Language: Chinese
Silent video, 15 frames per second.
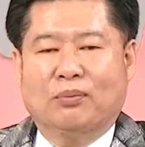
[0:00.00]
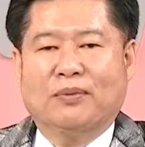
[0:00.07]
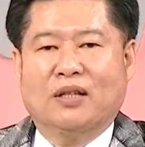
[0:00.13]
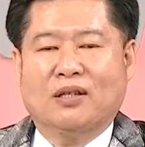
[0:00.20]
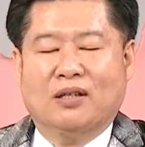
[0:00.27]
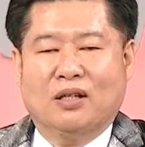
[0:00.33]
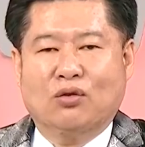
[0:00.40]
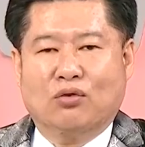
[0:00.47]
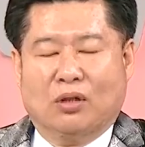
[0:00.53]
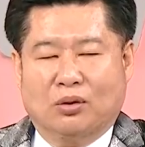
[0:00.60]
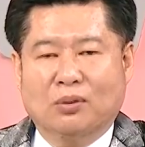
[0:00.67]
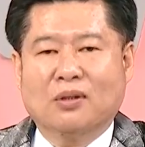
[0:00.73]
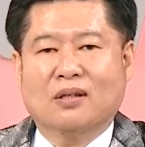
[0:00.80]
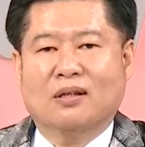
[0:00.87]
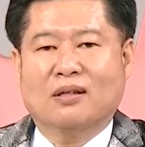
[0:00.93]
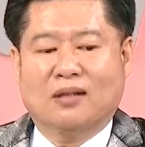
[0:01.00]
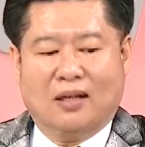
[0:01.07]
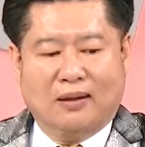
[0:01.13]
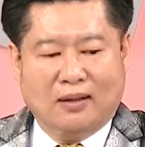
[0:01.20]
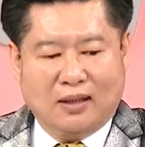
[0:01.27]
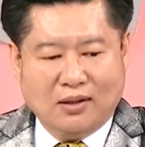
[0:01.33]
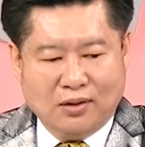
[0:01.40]
有明显转弱迹
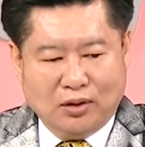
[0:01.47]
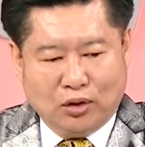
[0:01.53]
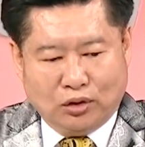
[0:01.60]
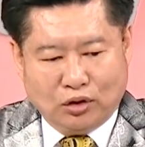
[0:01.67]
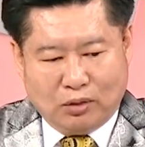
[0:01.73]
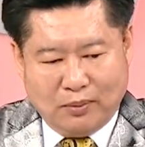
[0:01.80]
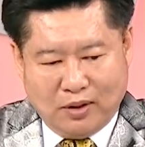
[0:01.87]
象，那这些多头